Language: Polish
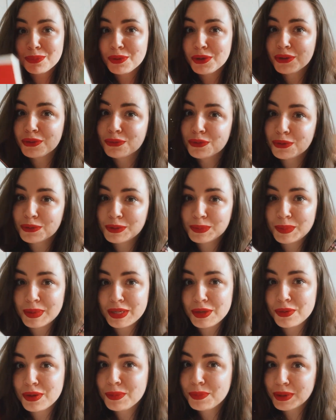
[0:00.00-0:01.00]
o moich dwóch
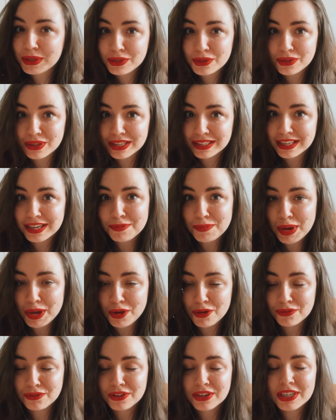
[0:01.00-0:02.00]
wspaniałych patronatach
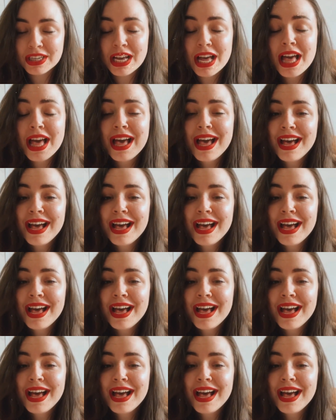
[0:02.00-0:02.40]
majowych,